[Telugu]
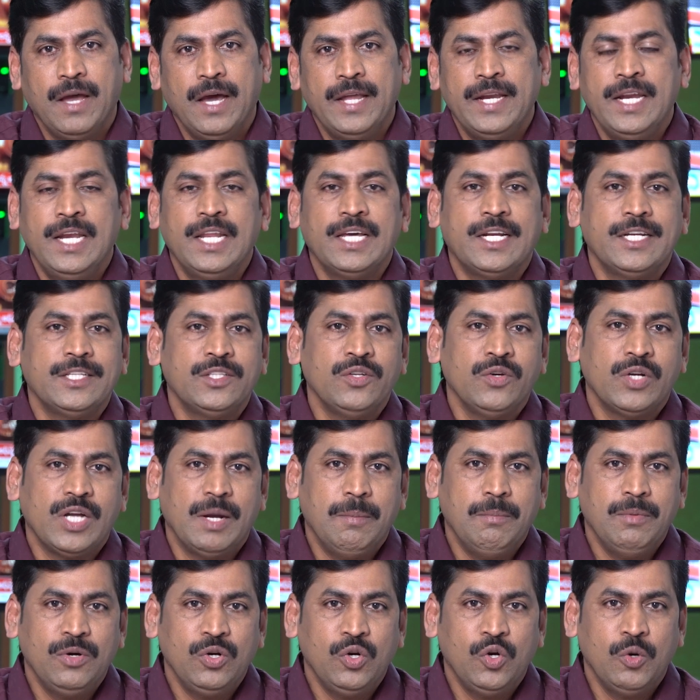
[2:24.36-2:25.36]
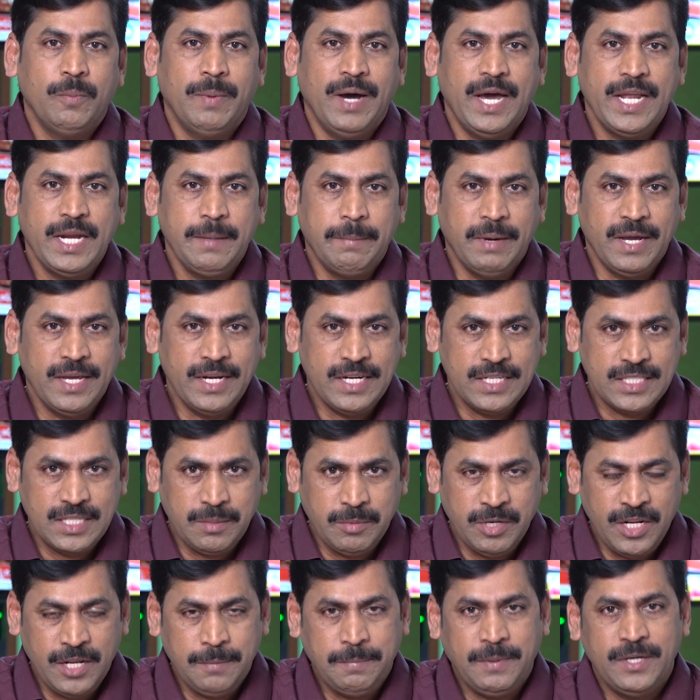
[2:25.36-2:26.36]
ఆ నెల క్రితం ఖమ్మంలో భారీ బహిరంగ
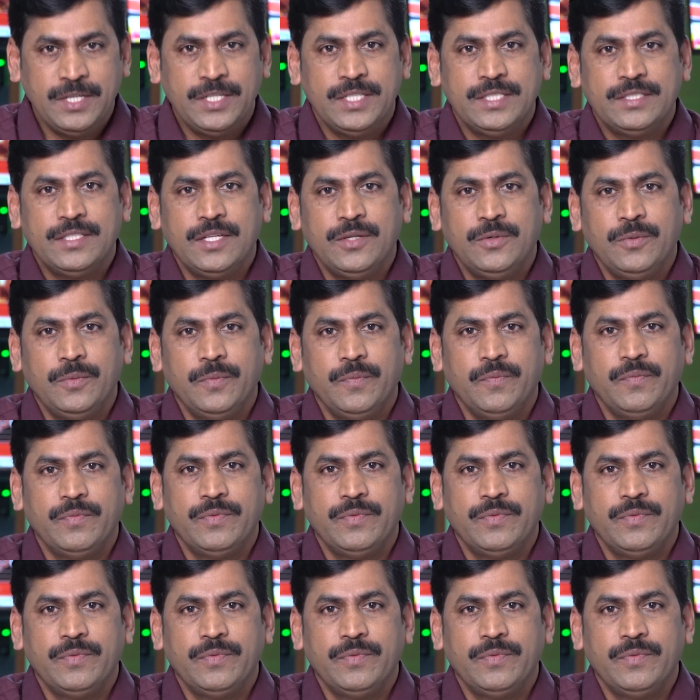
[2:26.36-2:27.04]
సభలు ఏర్పాటు చేశారు